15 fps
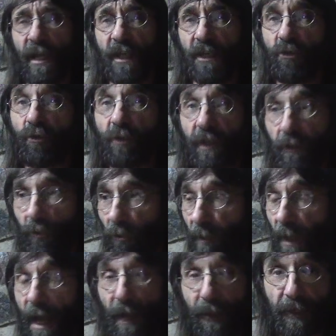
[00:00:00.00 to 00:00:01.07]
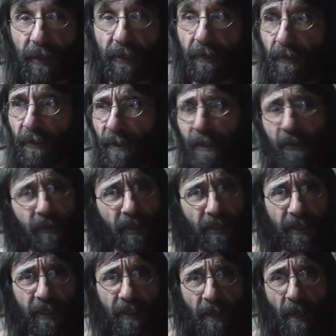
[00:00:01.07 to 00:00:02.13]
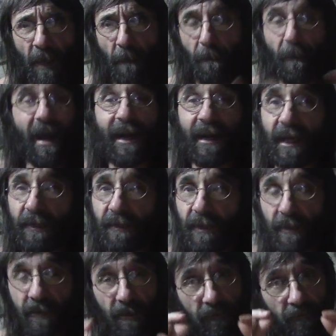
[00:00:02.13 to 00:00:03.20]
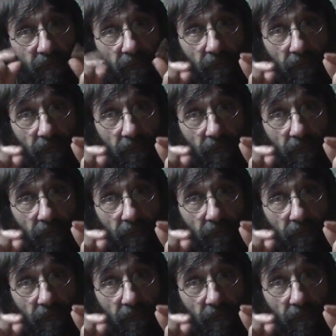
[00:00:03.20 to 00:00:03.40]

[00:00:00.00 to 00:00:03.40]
eso que nos va a hacer de ser más grandes,